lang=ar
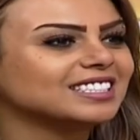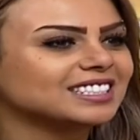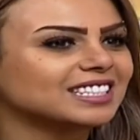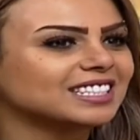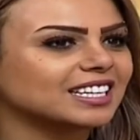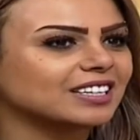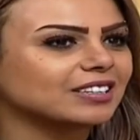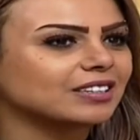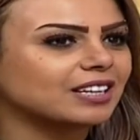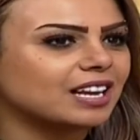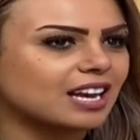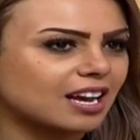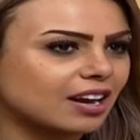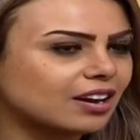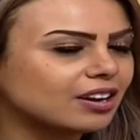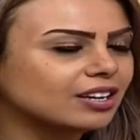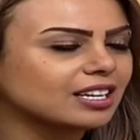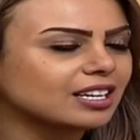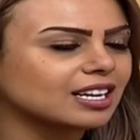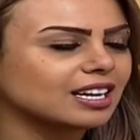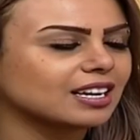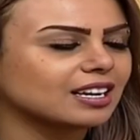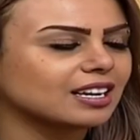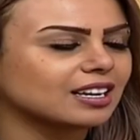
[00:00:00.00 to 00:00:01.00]
كان اقول لها
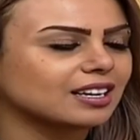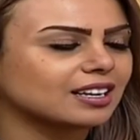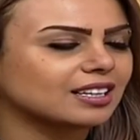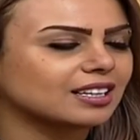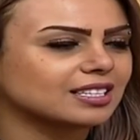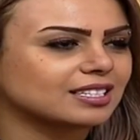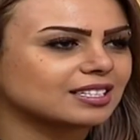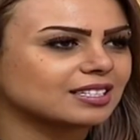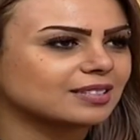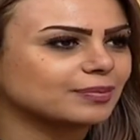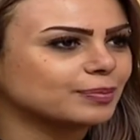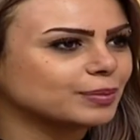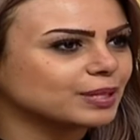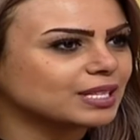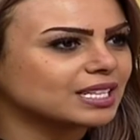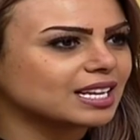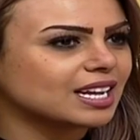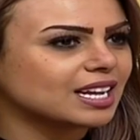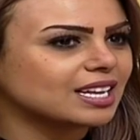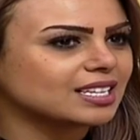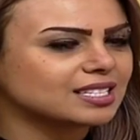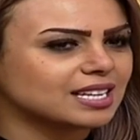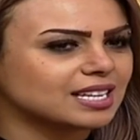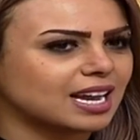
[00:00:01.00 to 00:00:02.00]
اوكي
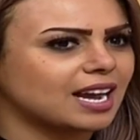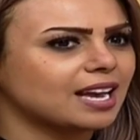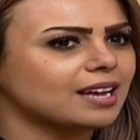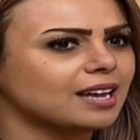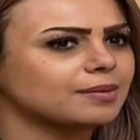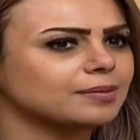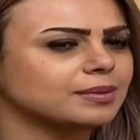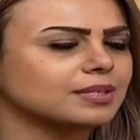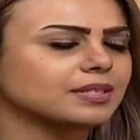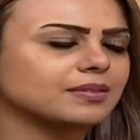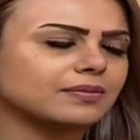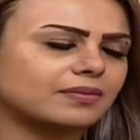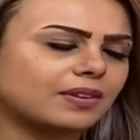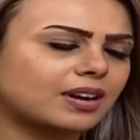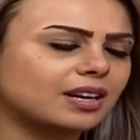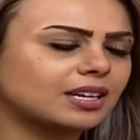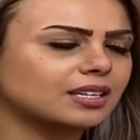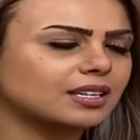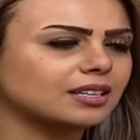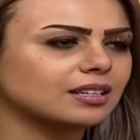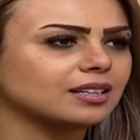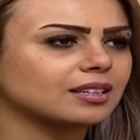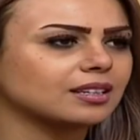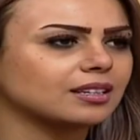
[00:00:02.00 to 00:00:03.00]
متى؟ الساعه 5
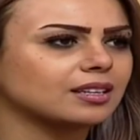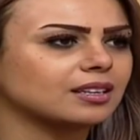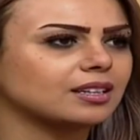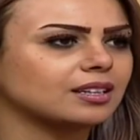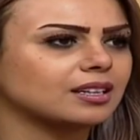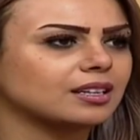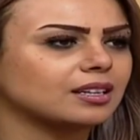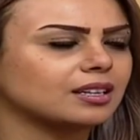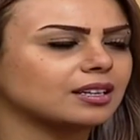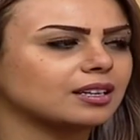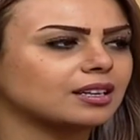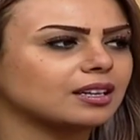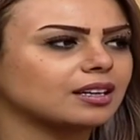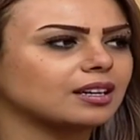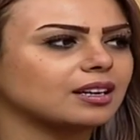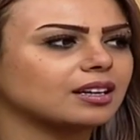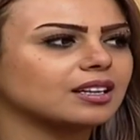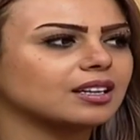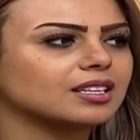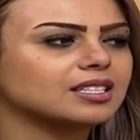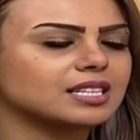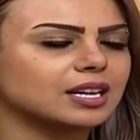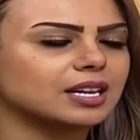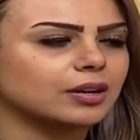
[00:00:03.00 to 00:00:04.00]
فاين اوكي
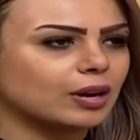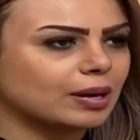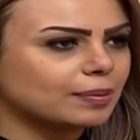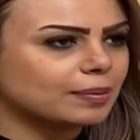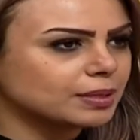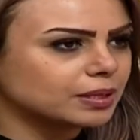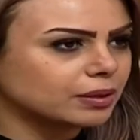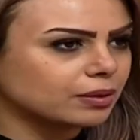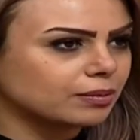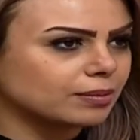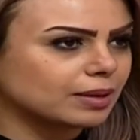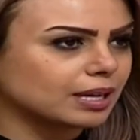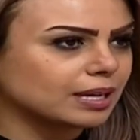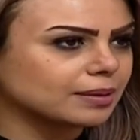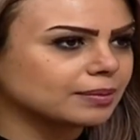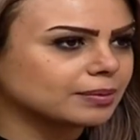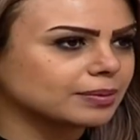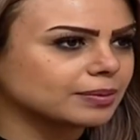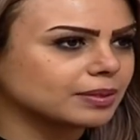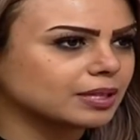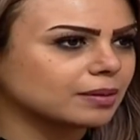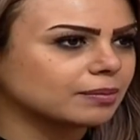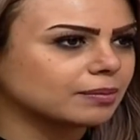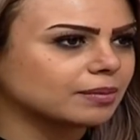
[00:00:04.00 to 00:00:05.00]
استوعبت اول ما
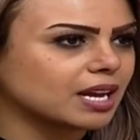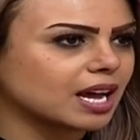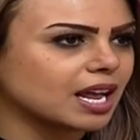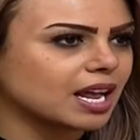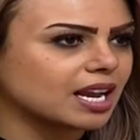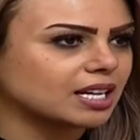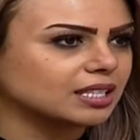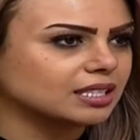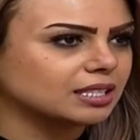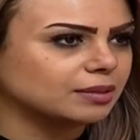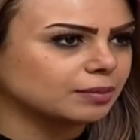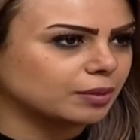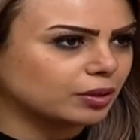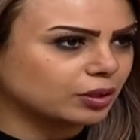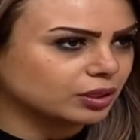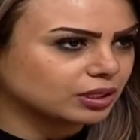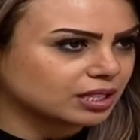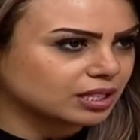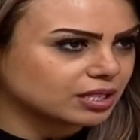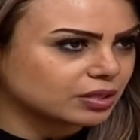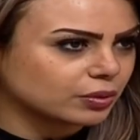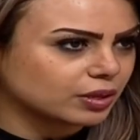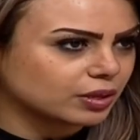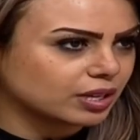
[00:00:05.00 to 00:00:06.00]
قمت من النوم ان انا عندي موعد
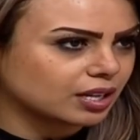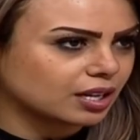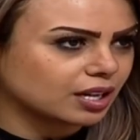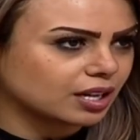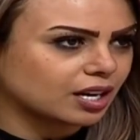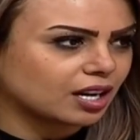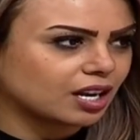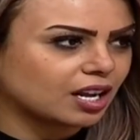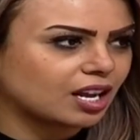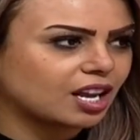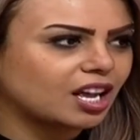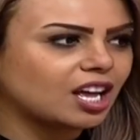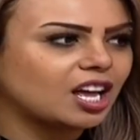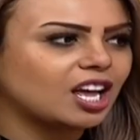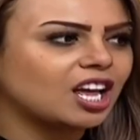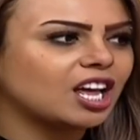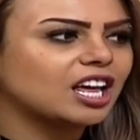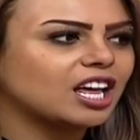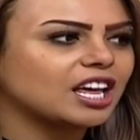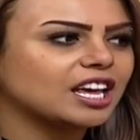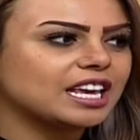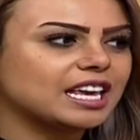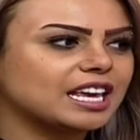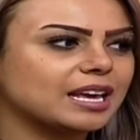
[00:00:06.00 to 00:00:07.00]
تصوير
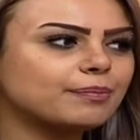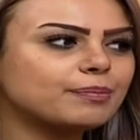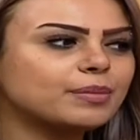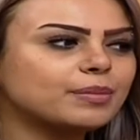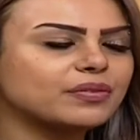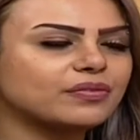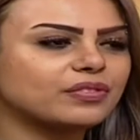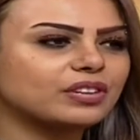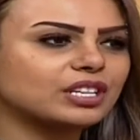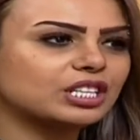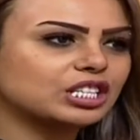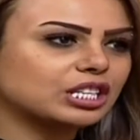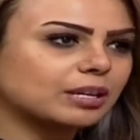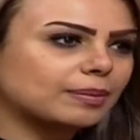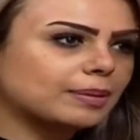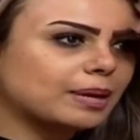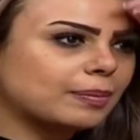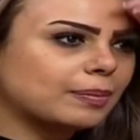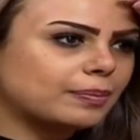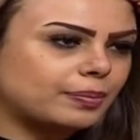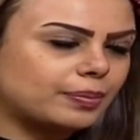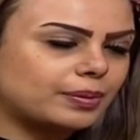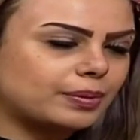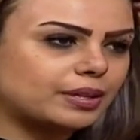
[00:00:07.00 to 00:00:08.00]
يمي في
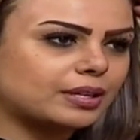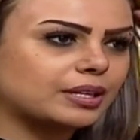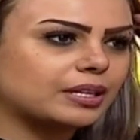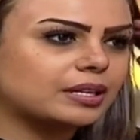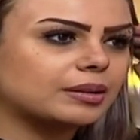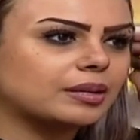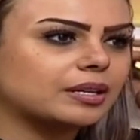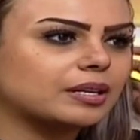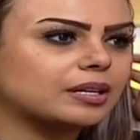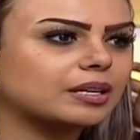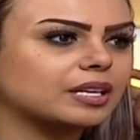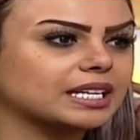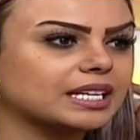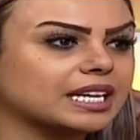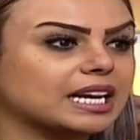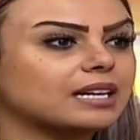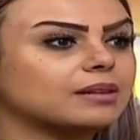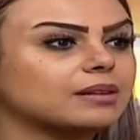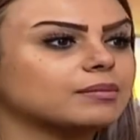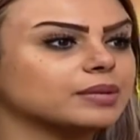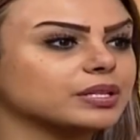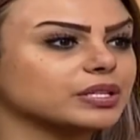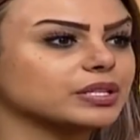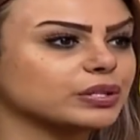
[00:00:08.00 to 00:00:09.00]
شباب آه،
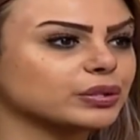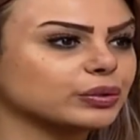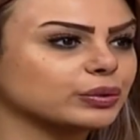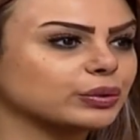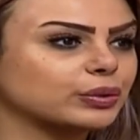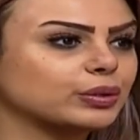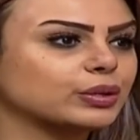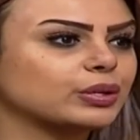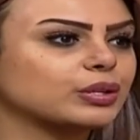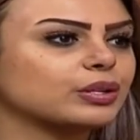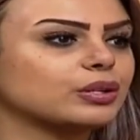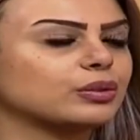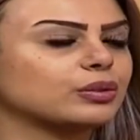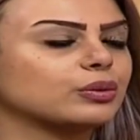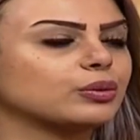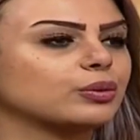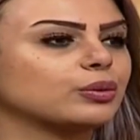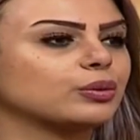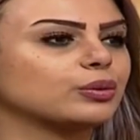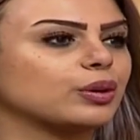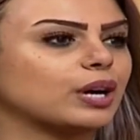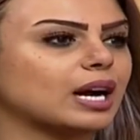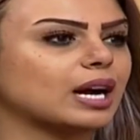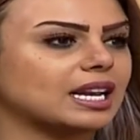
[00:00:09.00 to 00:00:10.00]
عيال المنصور
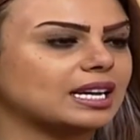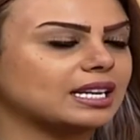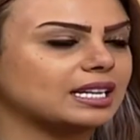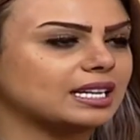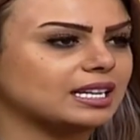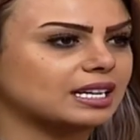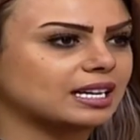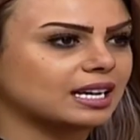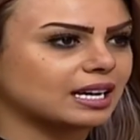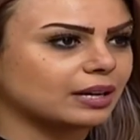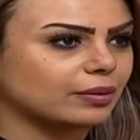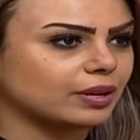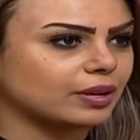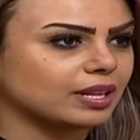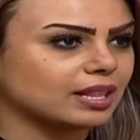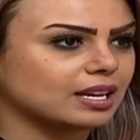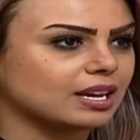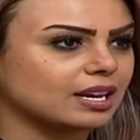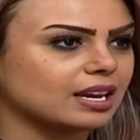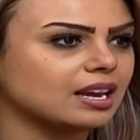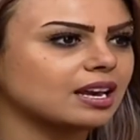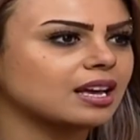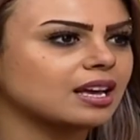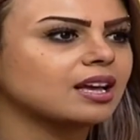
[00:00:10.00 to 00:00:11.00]
وخليل عوضي